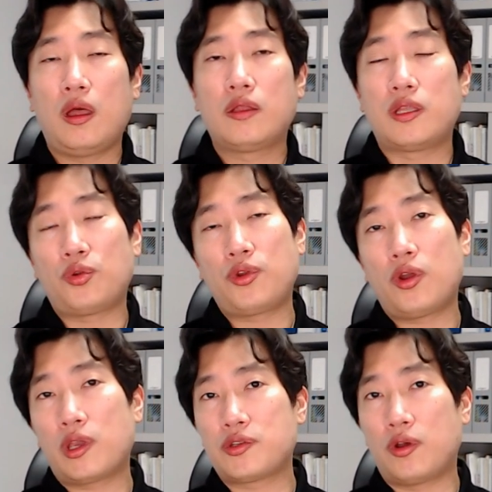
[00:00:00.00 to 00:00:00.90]

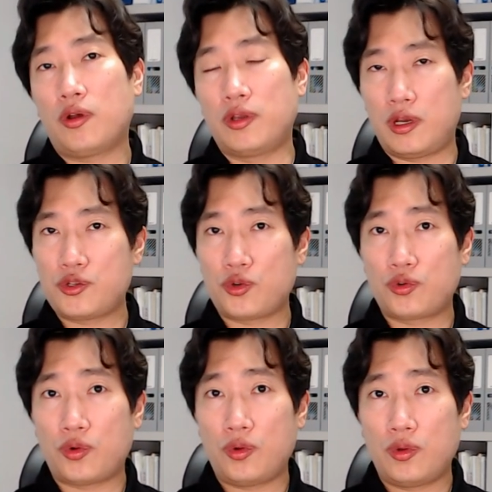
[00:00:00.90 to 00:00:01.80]
대통령께서
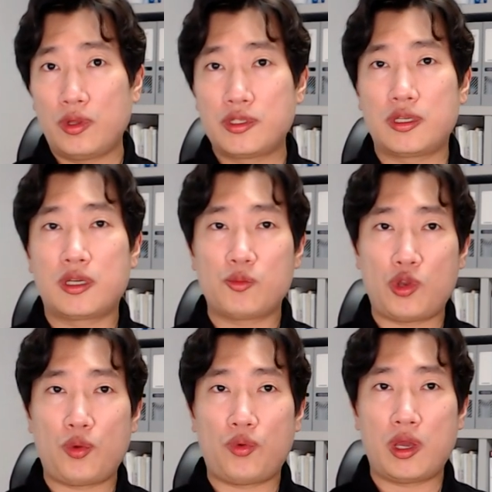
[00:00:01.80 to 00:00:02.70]
이례적으로 지금
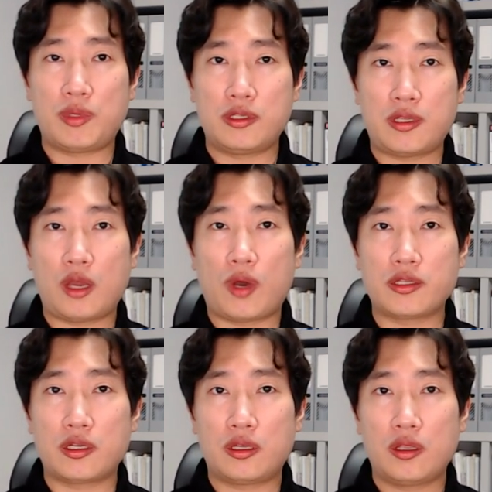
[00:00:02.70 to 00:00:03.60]
최고의 민생
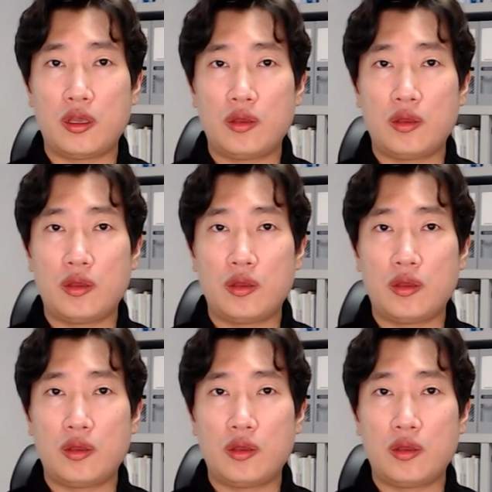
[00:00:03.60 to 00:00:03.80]
과제는